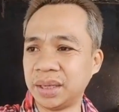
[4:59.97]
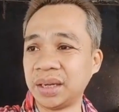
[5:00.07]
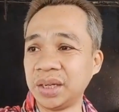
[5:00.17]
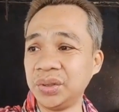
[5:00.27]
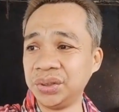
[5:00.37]

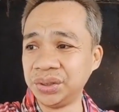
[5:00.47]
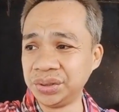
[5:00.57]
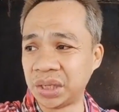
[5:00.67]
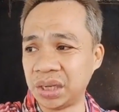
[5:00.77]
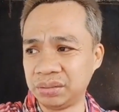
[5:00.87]

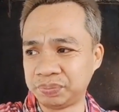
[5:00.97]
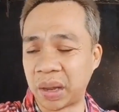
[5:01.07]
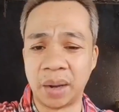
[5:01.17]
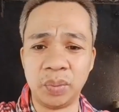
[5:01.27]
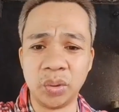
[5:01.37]
magreunion nya
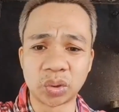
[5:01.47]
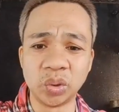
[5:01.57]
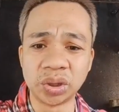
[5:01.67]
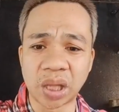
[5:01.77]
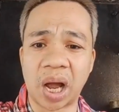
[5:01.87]

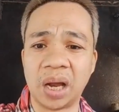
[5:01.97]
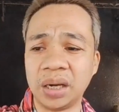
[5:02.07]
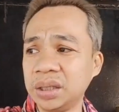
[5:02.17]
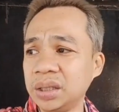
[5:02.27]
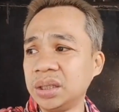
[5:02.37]
paamuton ta
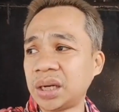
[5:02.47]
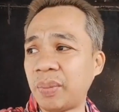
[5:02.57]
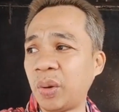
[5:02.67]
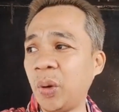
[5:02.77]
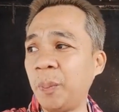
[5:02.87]

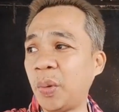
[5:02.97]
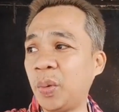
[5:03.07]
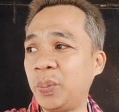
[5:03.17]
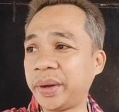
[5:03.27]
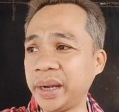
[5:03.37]
kabalong
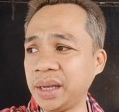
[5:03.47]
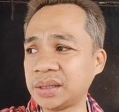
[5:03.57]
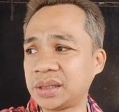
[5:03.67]
pobre